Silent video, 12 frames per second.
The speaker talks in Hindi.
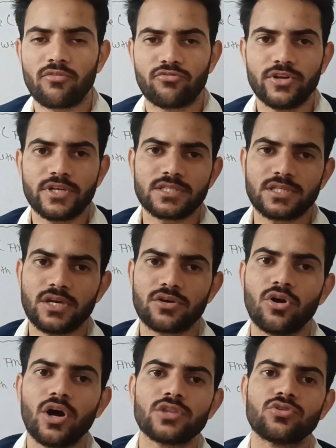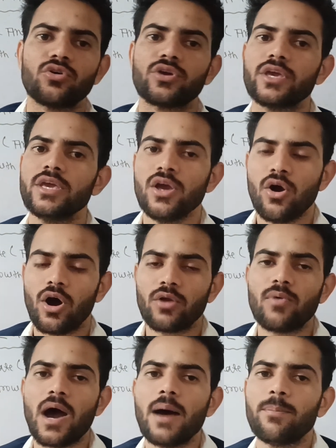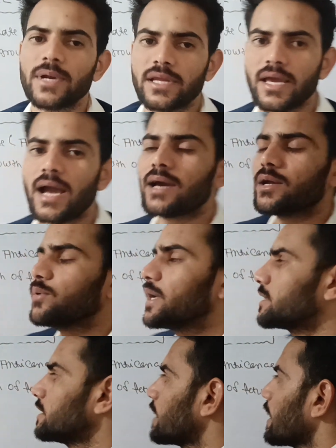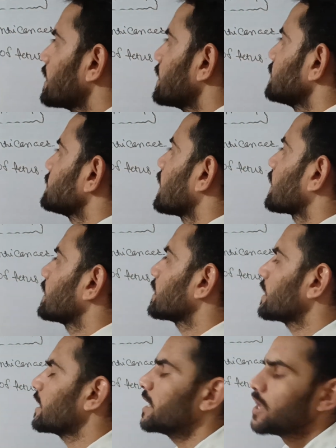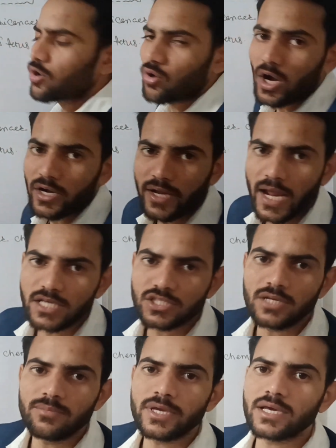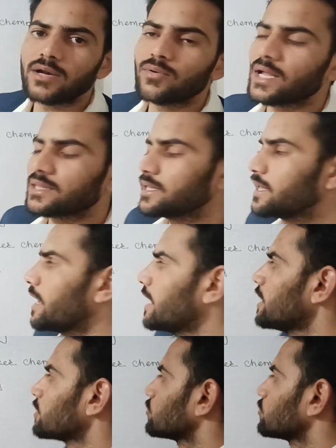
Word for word: और फीटस की ग्रोथ होगी और वहां पर क्या करवाती है ये जाकर के कॉन्ट्रेक्शन भी करवाती है